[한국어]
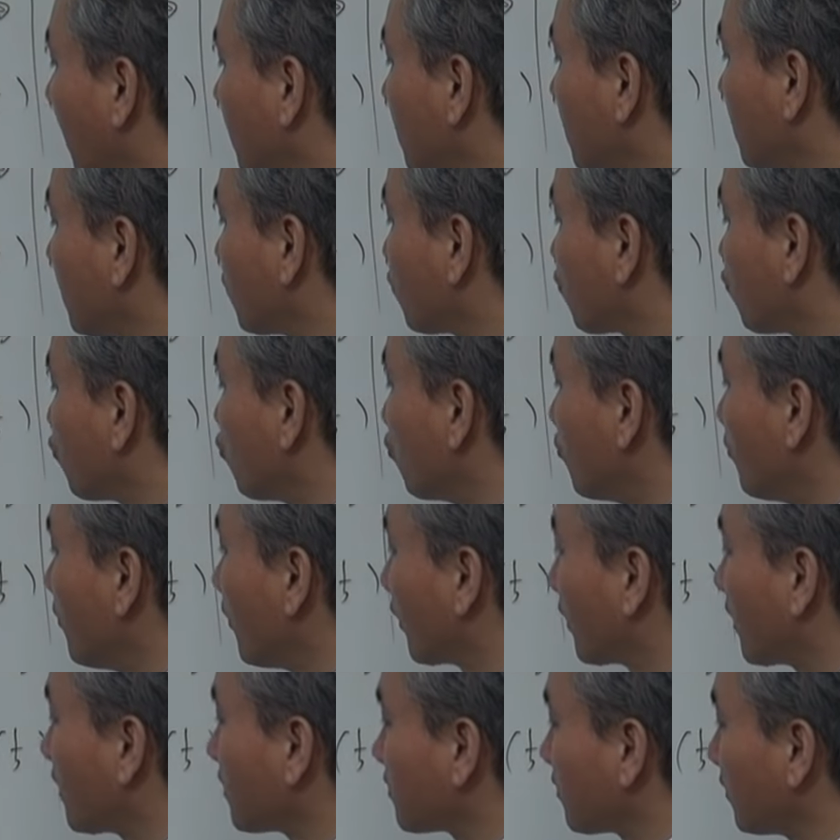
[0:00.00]
다시
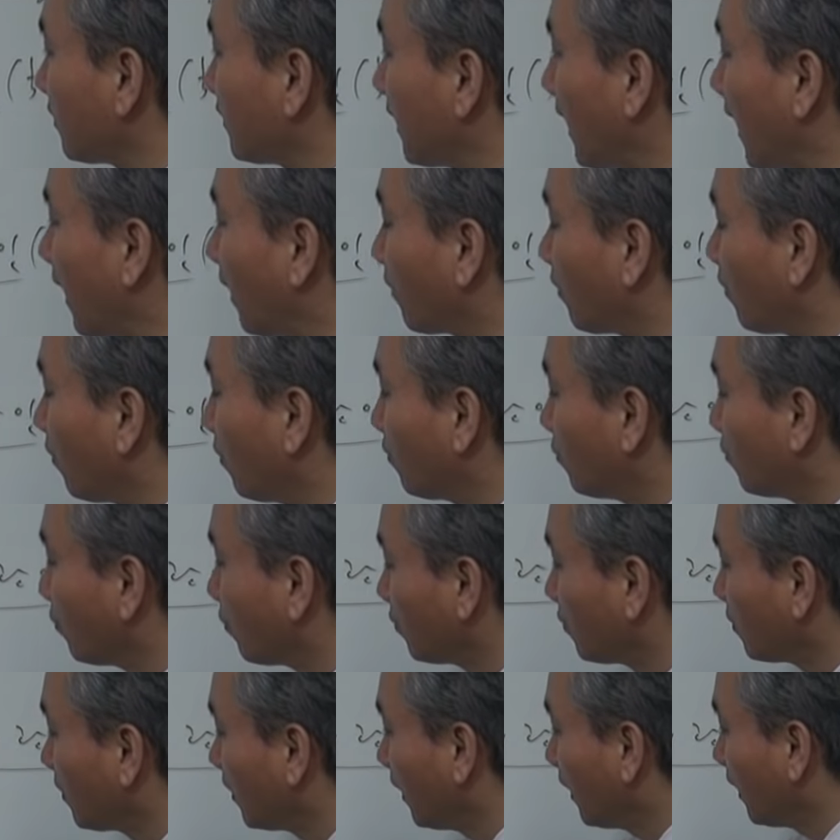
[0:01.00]
구별해서
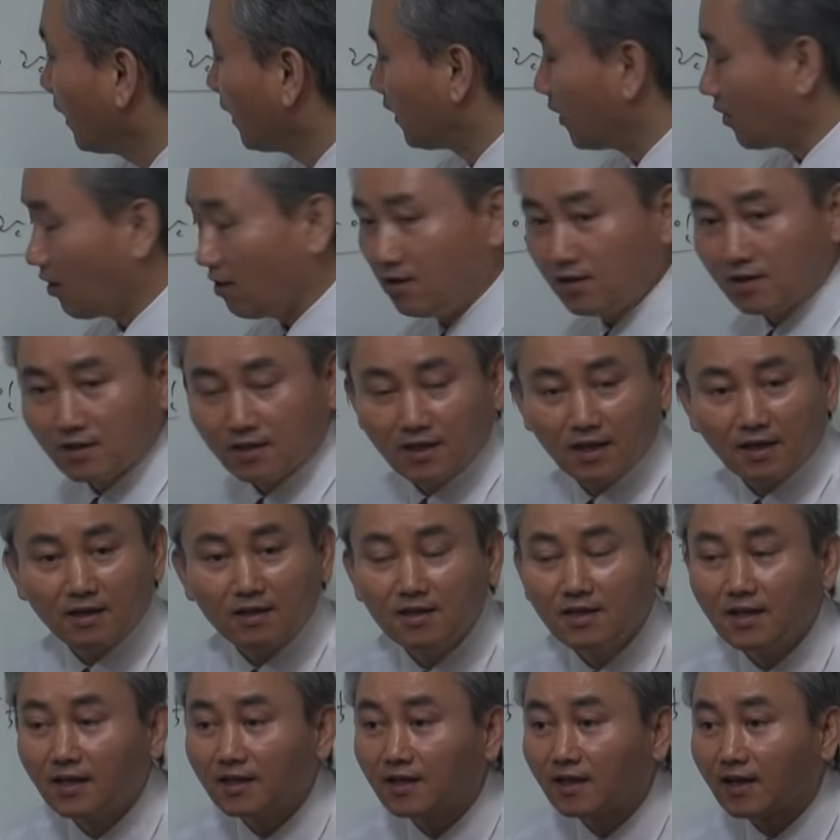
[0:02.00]
나눠놓은
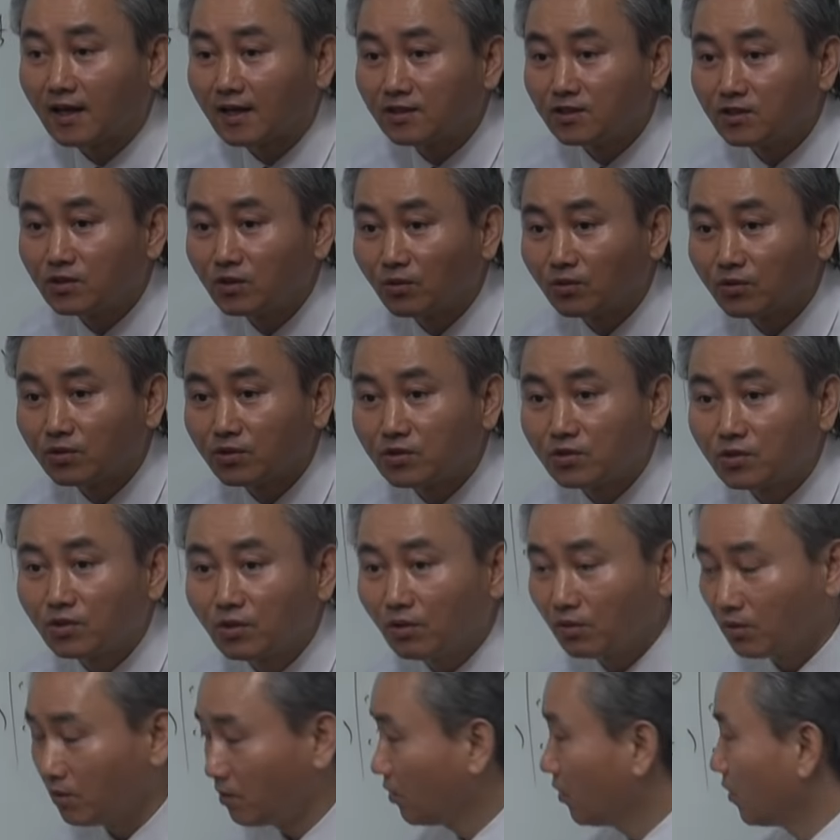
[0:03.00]
10개를 얘기를 하죠.
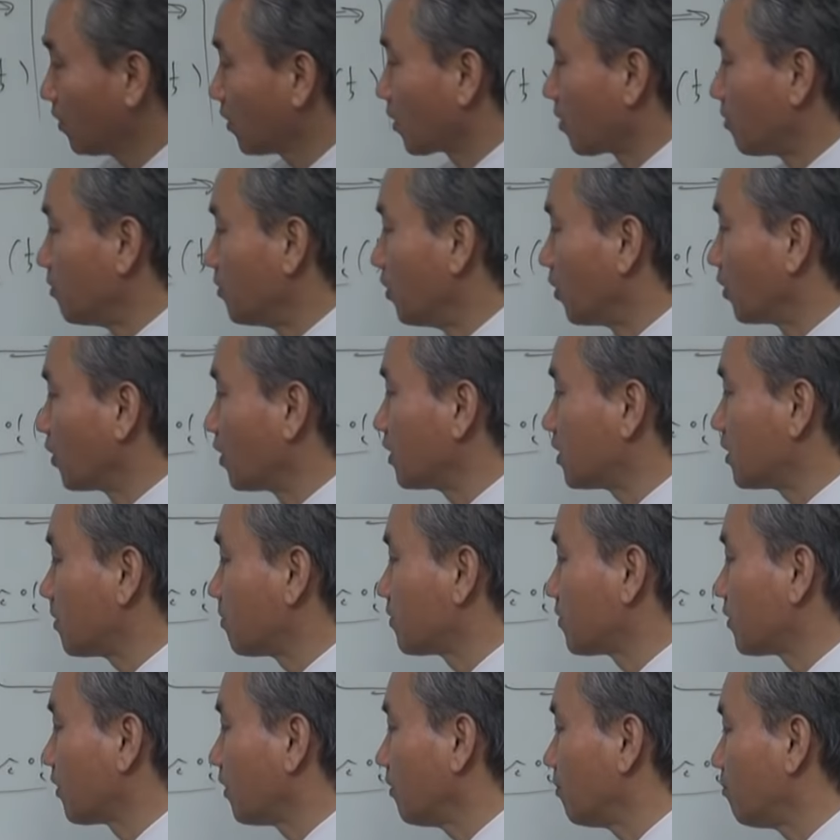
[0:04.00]
그렇죠? 그럼 여기
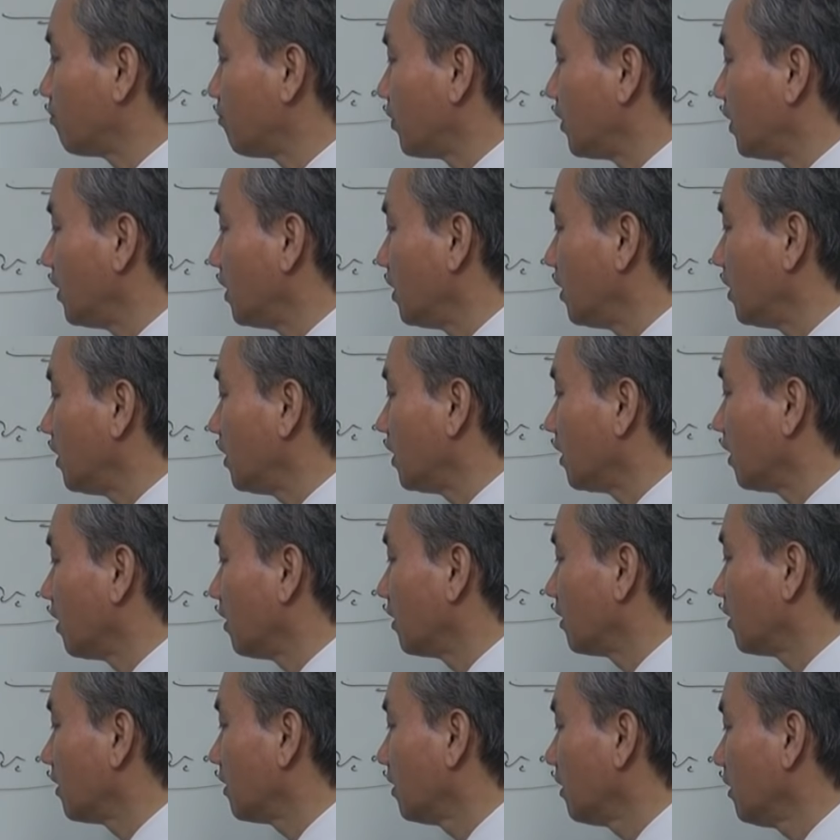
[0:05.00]
십성은
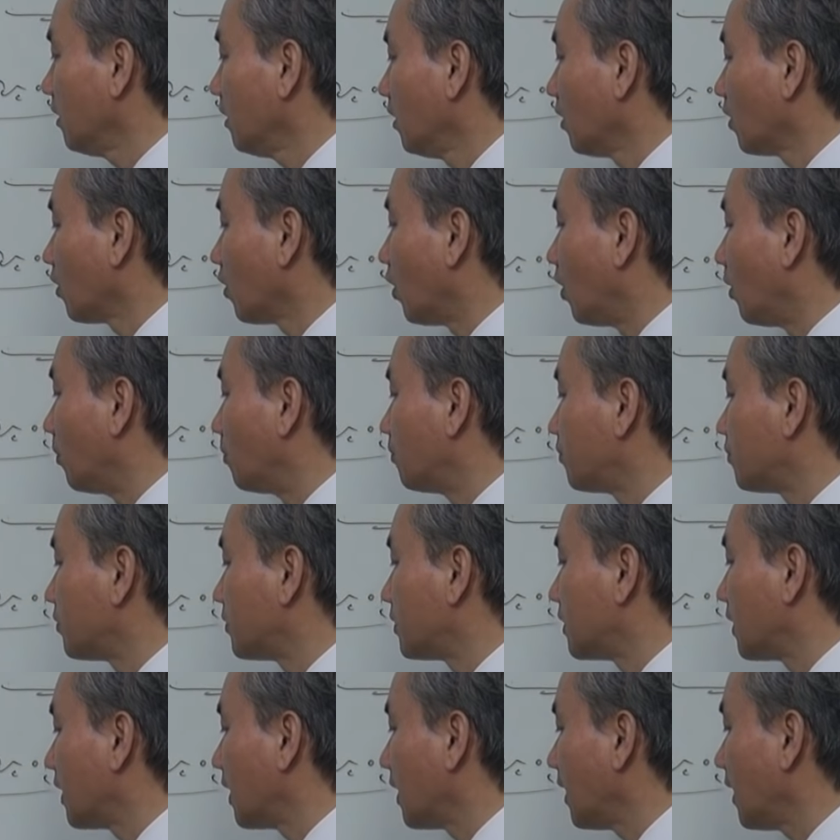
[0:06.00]
비견,
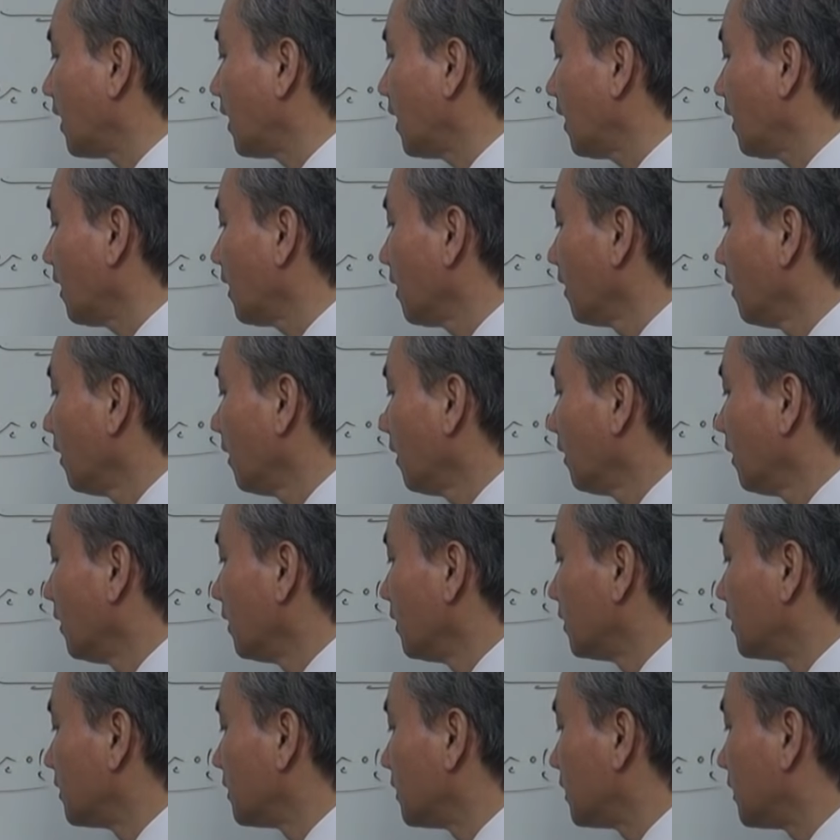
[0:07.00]
겁재,
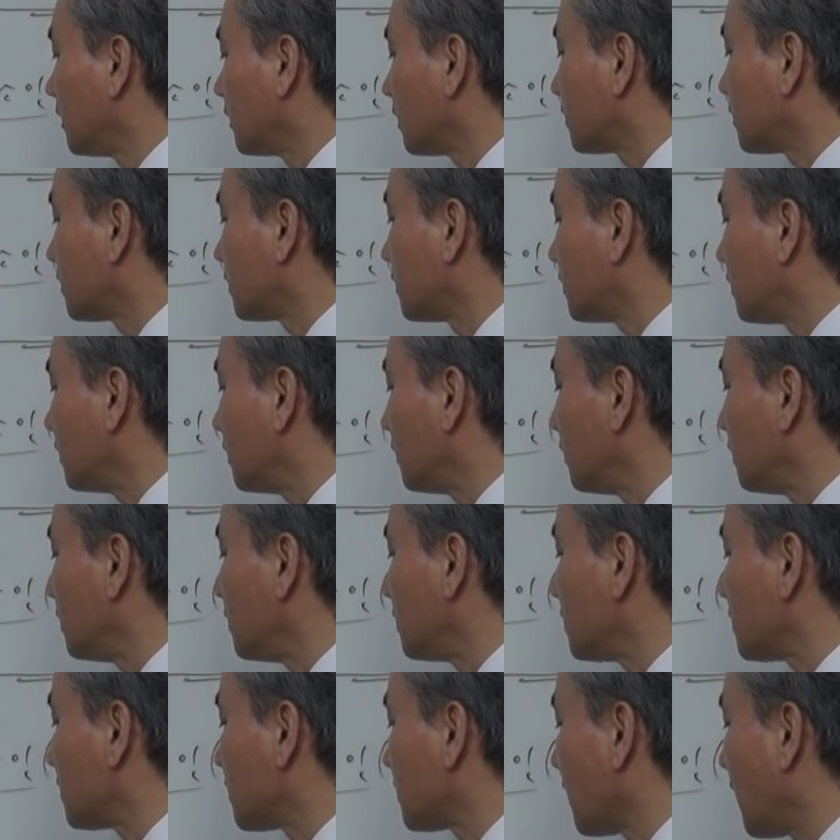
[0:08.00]
식신,